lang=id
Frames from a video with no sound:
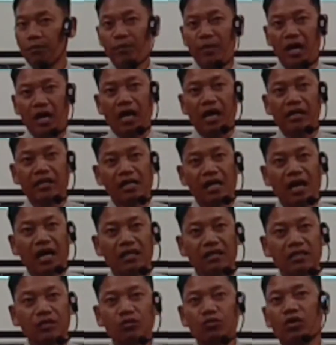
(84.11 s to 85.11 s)
Makanya
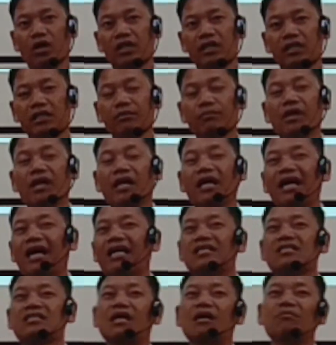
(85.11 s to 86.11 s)
hati Tuhan ini
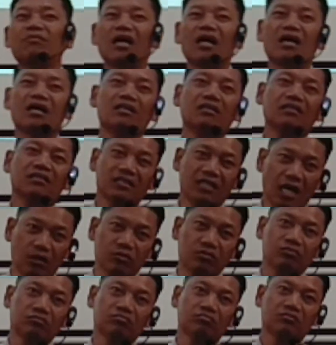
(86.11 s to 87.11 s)
melekat sama
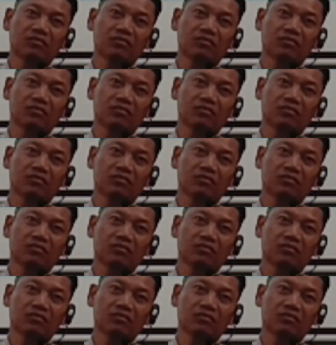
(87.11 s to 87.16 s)
Daud.